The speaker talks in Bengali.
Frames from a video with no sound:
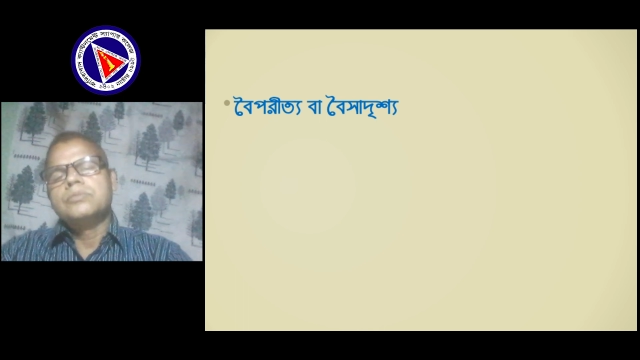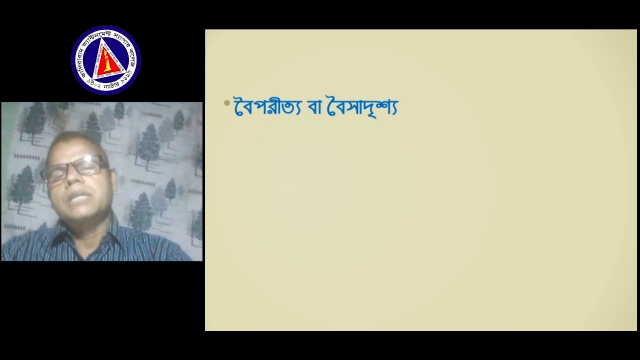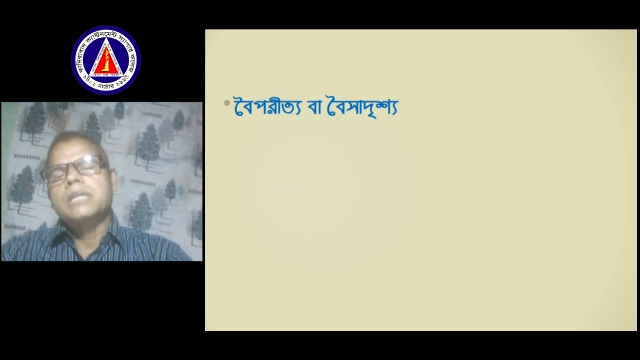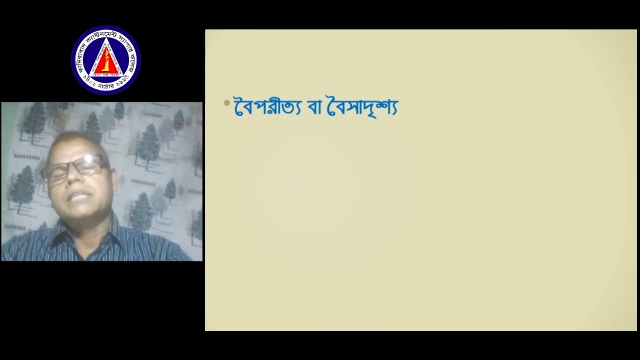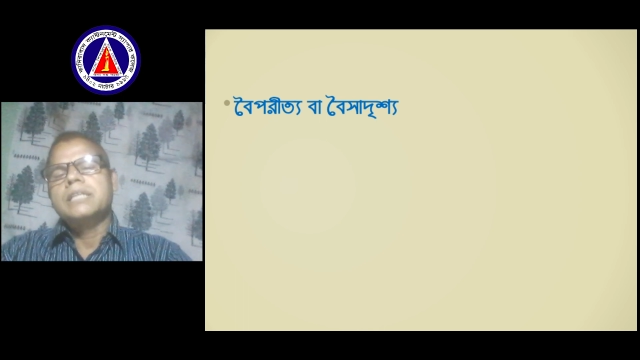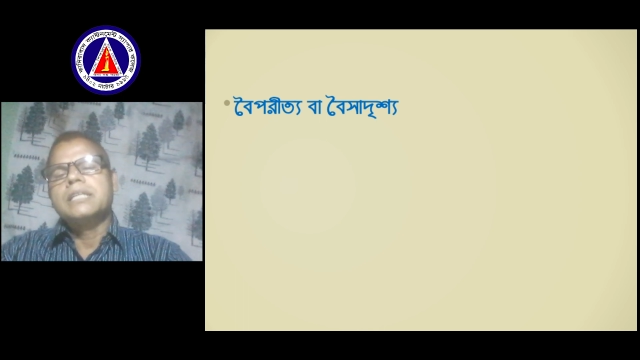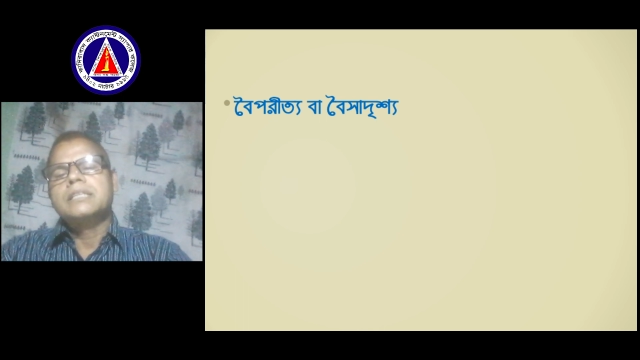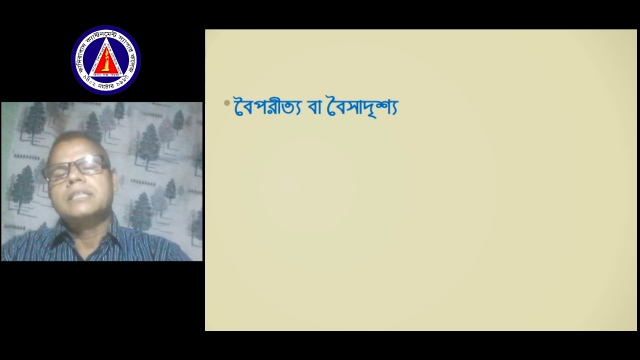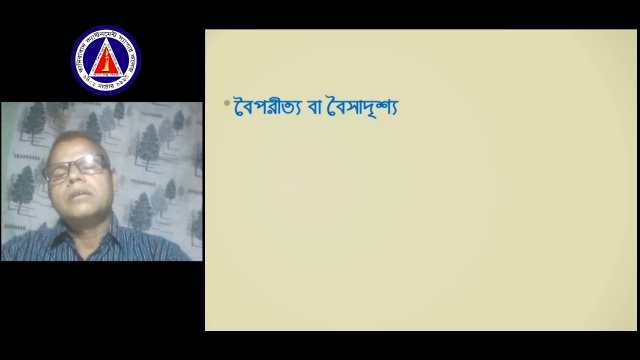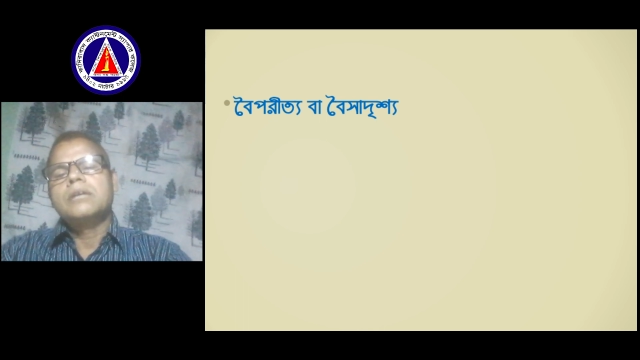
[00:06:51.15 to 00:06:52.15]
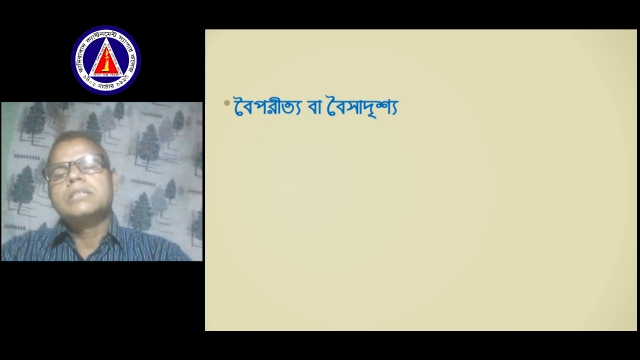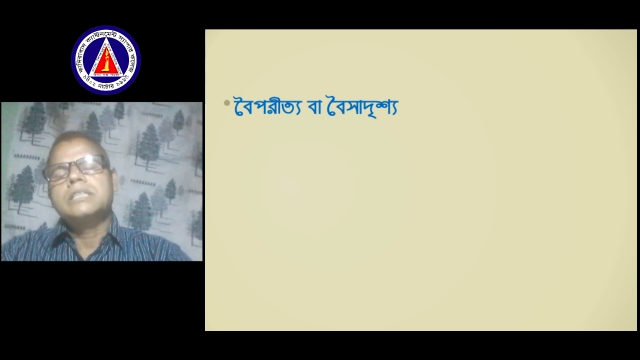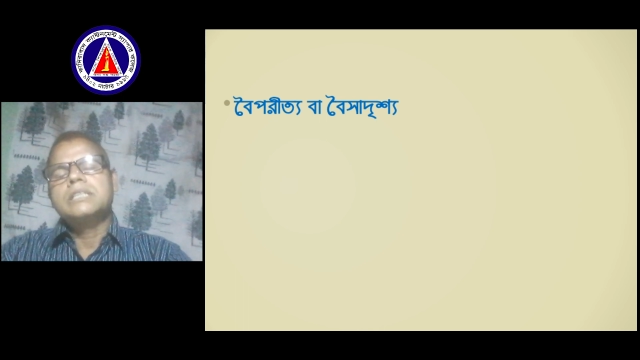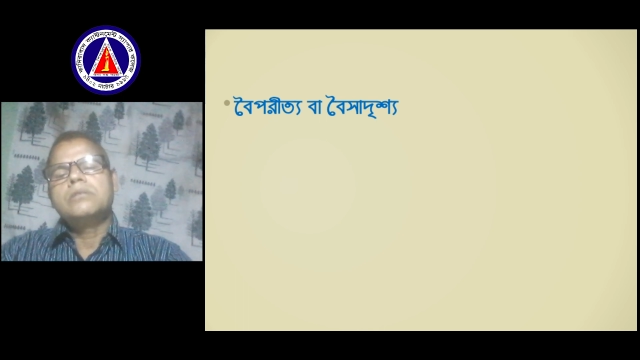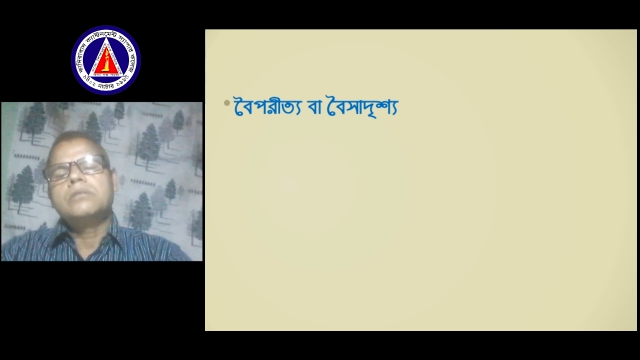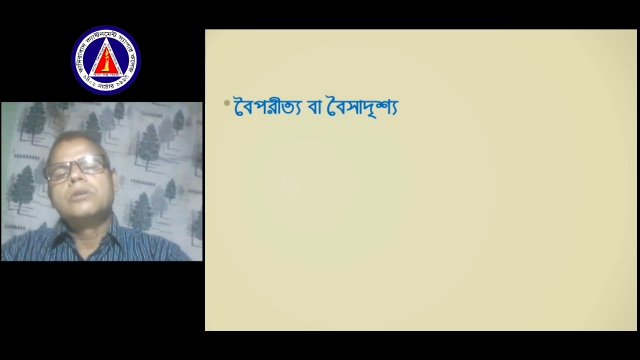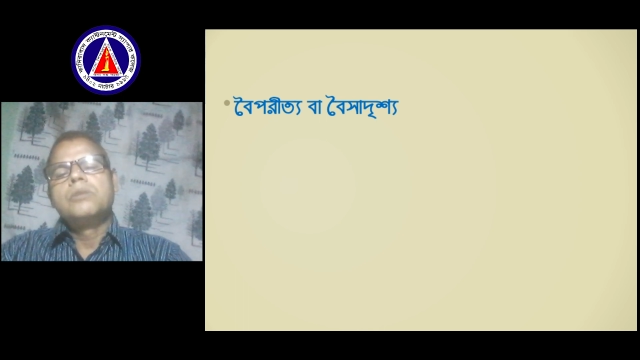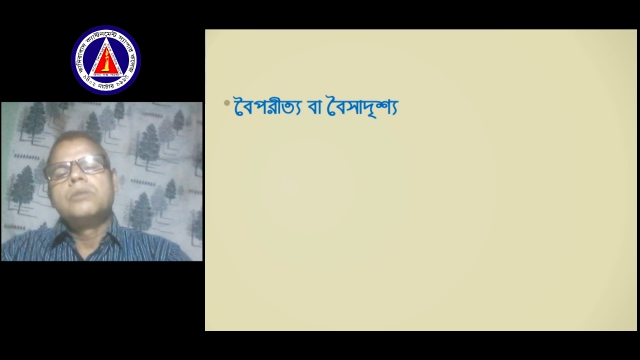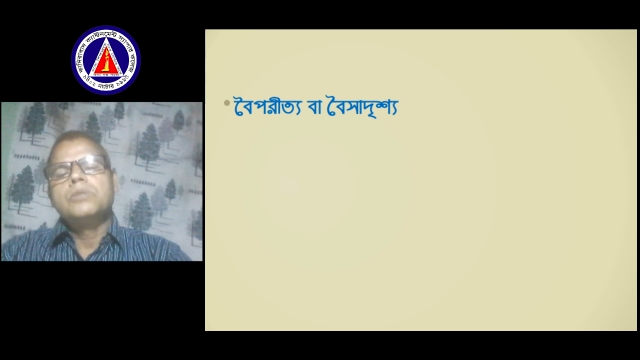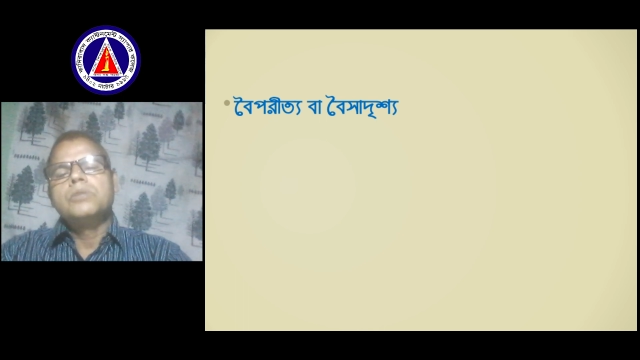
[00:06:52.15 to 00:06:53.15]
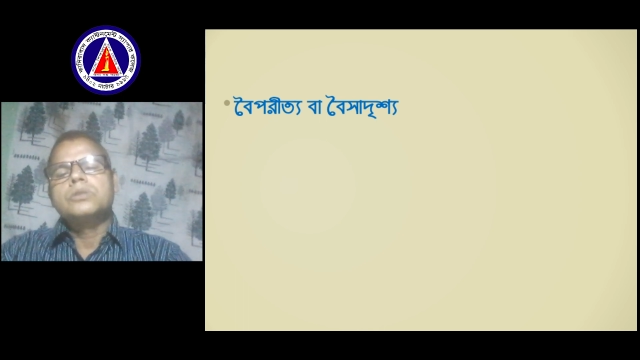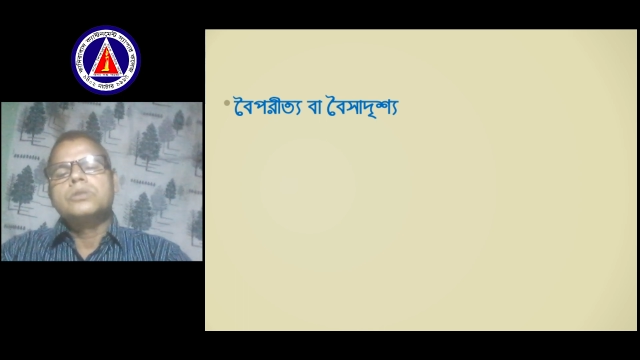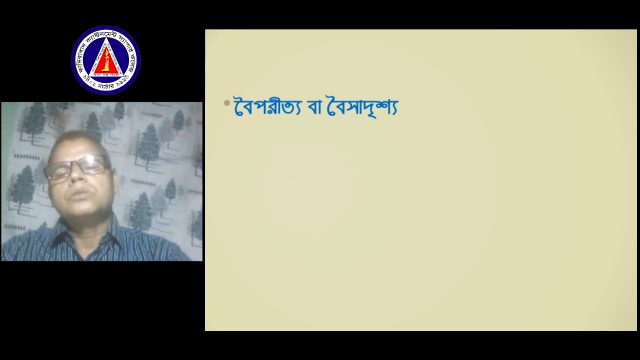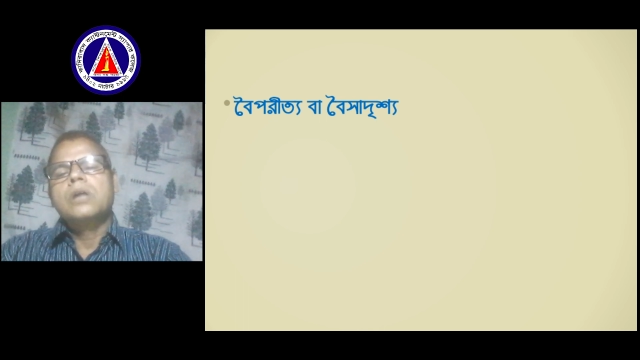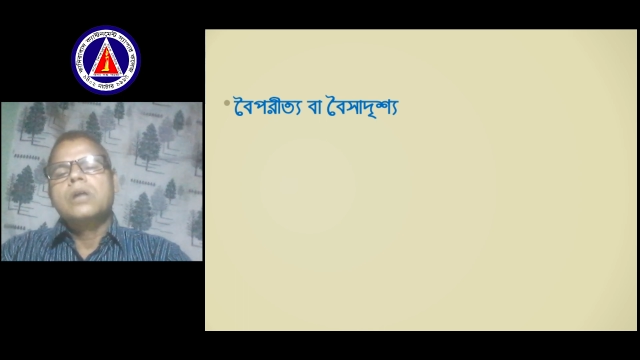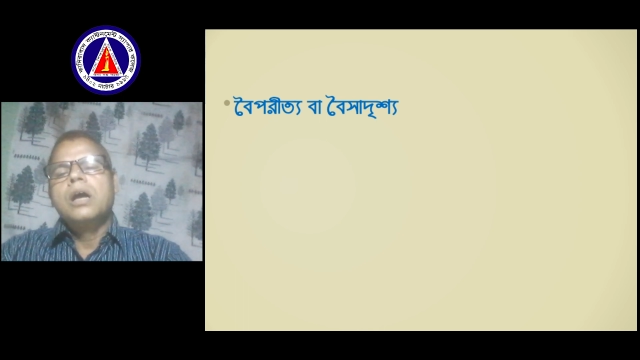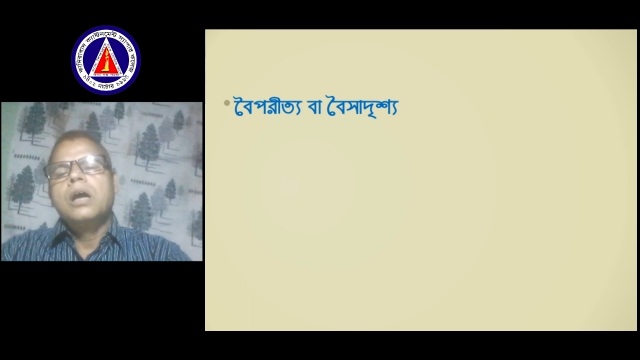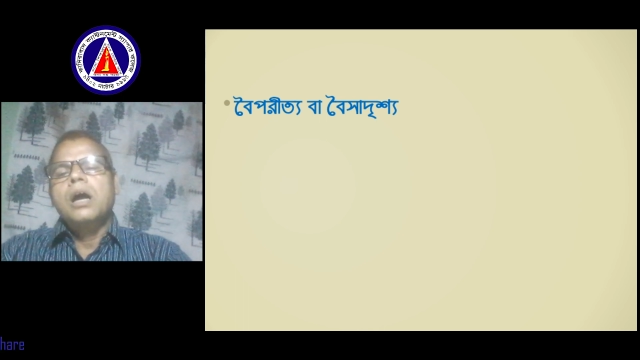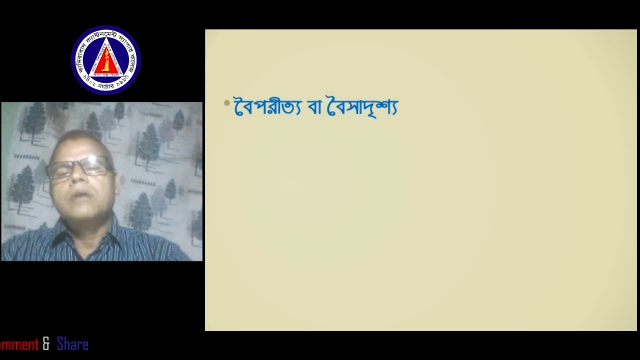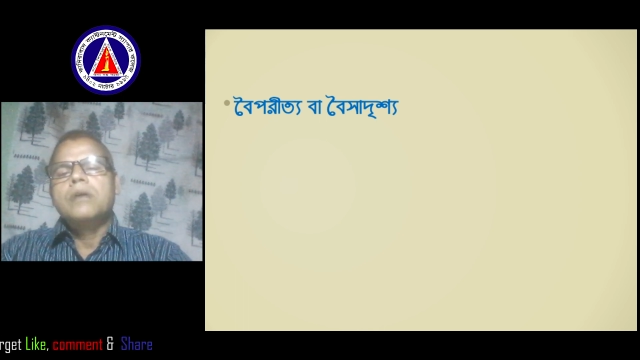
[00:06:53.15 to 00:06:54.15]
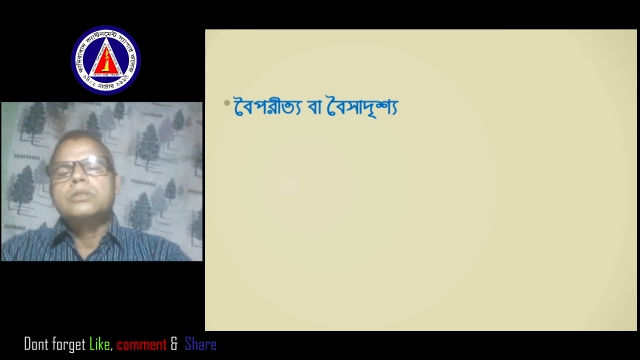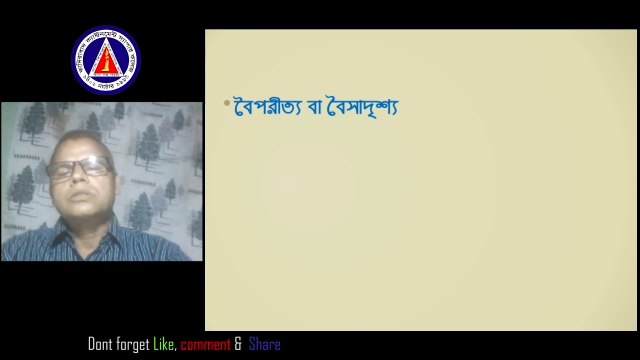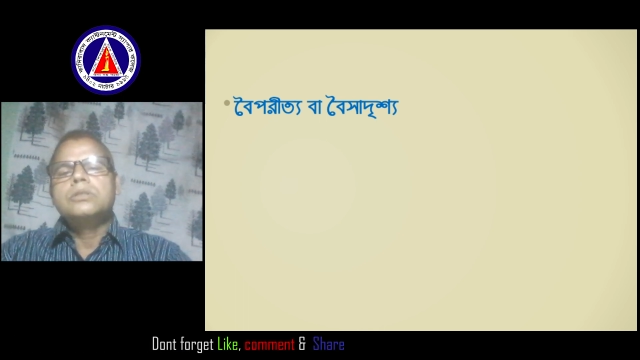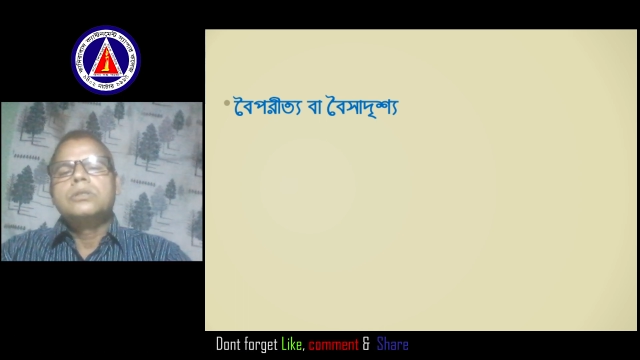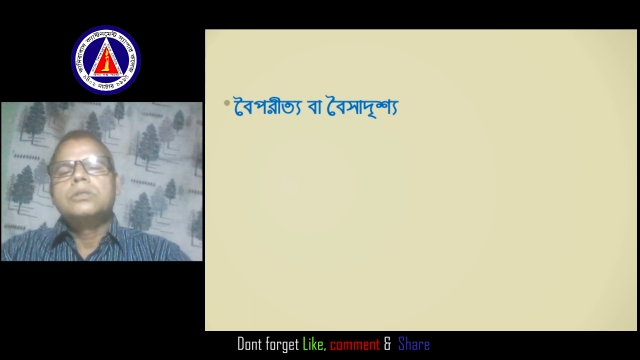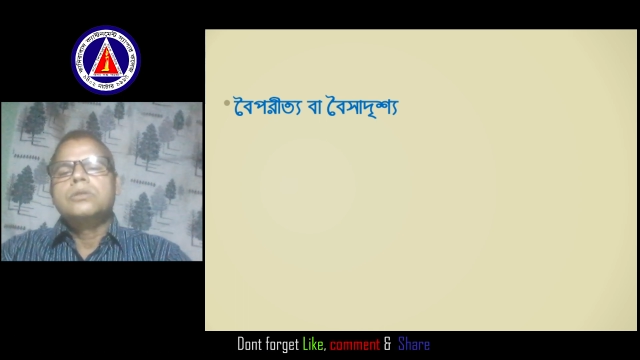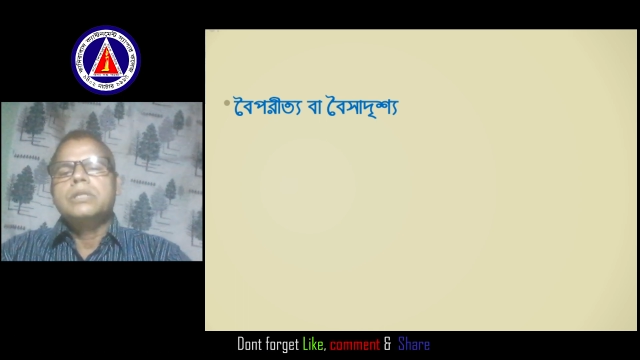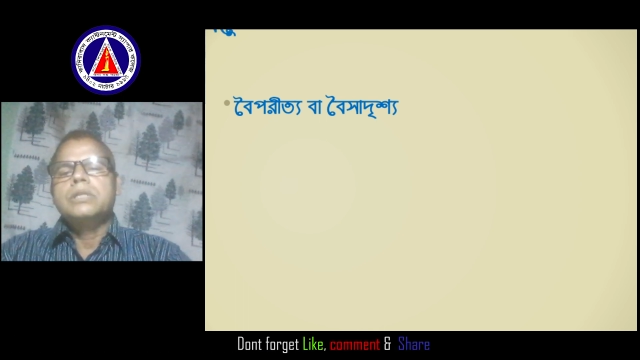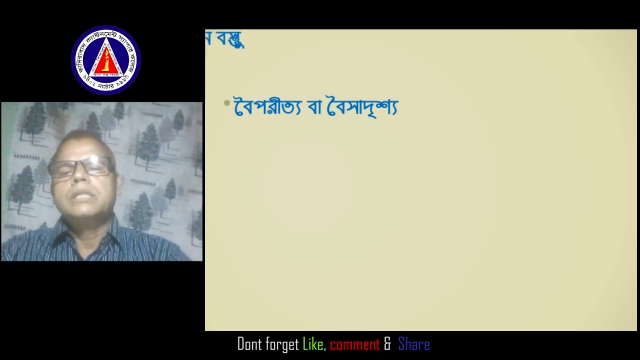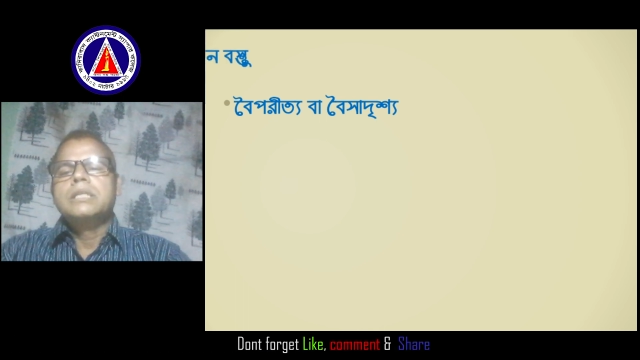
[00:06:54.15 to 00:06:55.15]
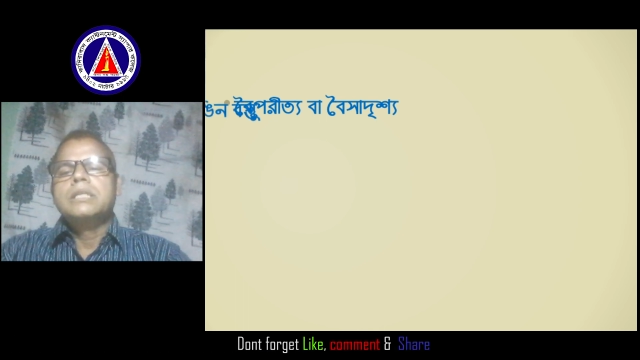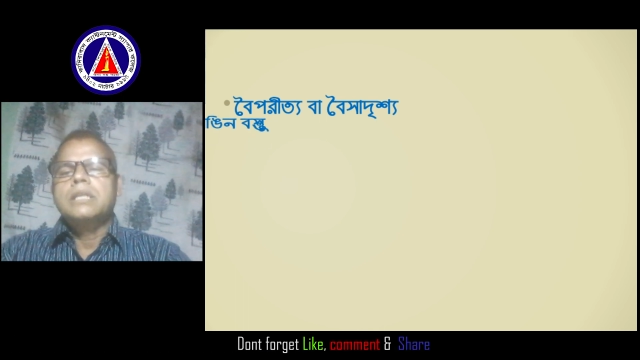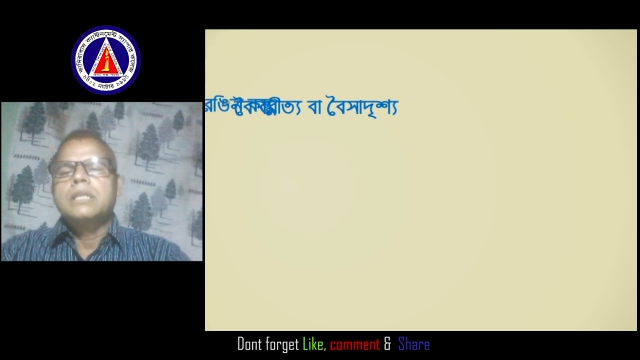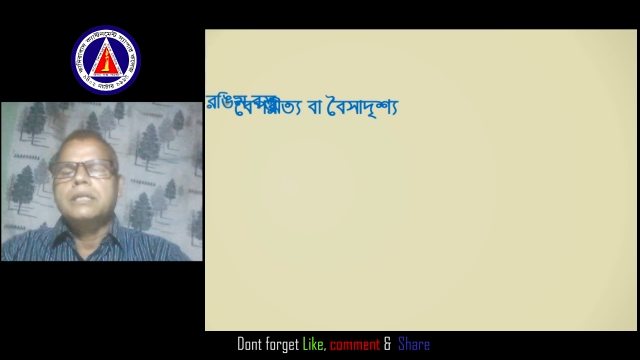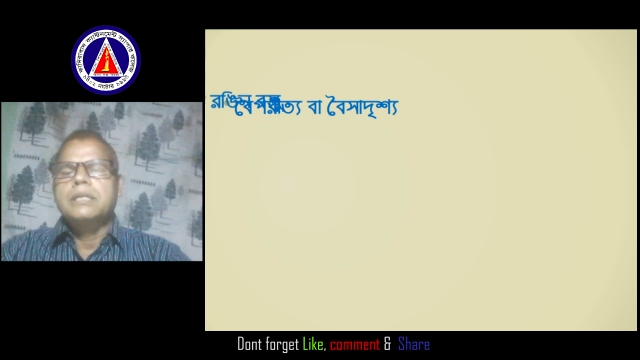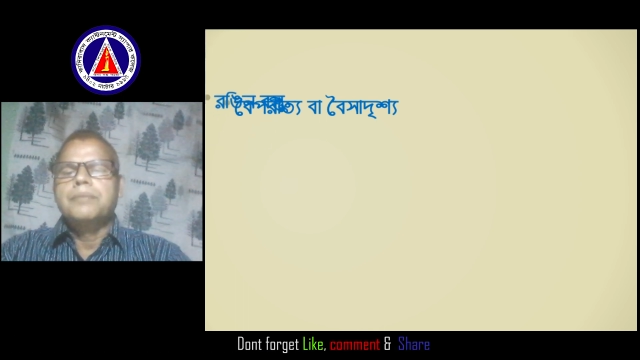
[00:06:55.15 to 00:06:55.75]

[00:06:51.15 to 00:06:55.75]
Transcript: দেখা দেয় তাহলে সেটাও মনোযোগ আকর্ষণ করে থাকে